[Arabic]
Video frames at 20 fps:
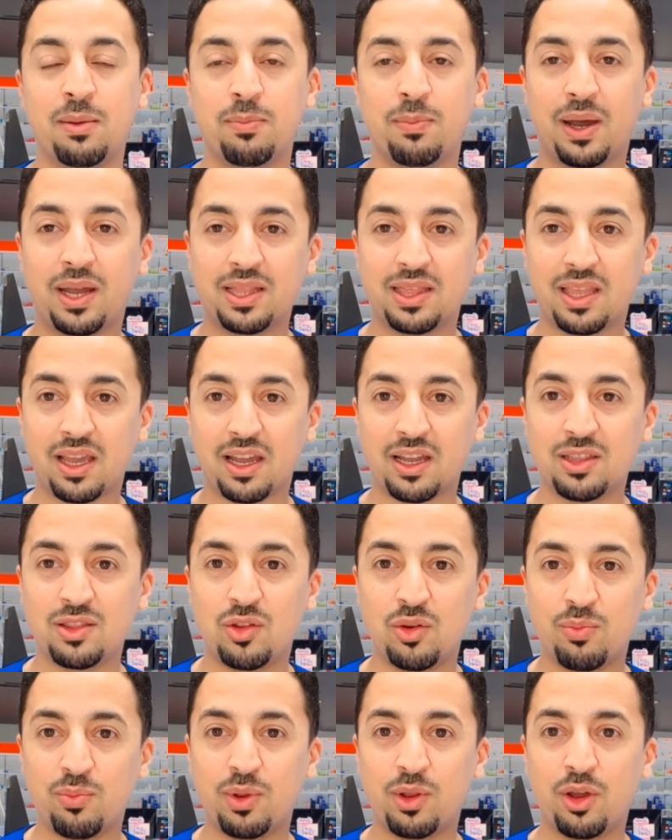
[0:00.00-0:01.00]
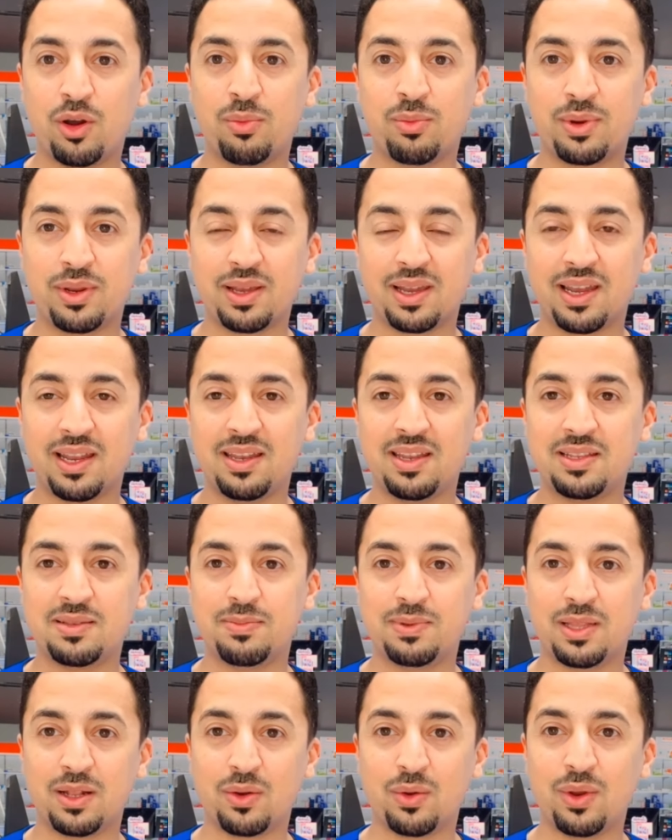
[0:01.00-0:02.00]
مع التقدم بالعمر يقل
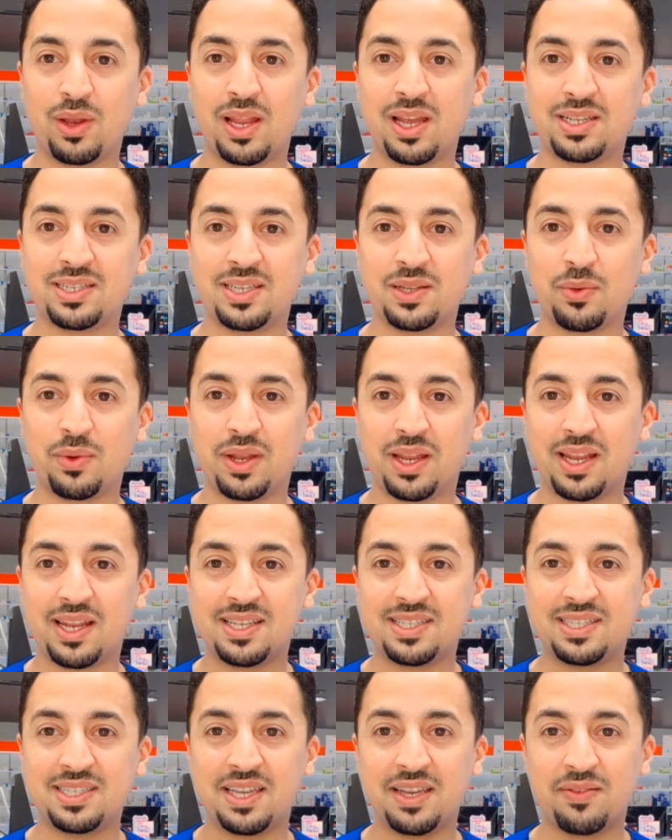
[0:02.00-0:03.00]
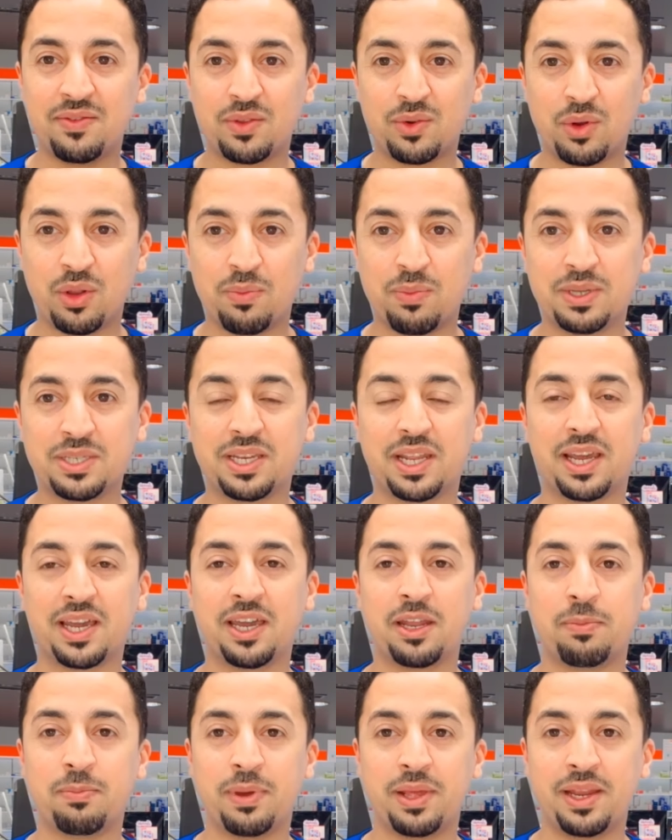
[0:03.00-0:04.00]
نسبة الكولاجين والألستين فتكون البشرة
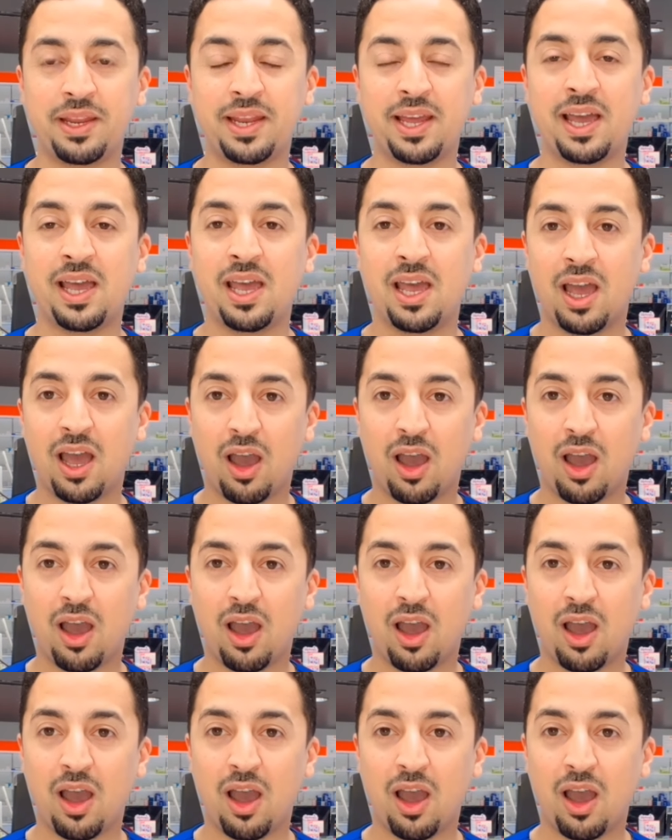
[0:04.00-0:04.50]
غير مرنة